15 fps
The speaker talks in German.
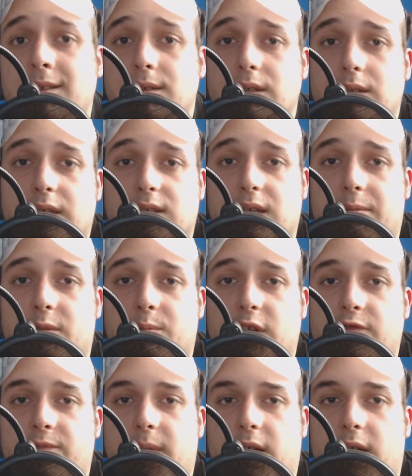lasst ihn, er
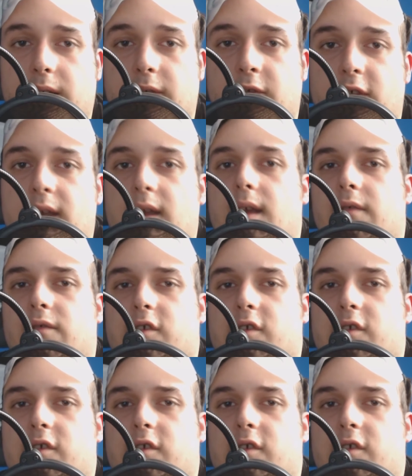sammelt Briefmarken.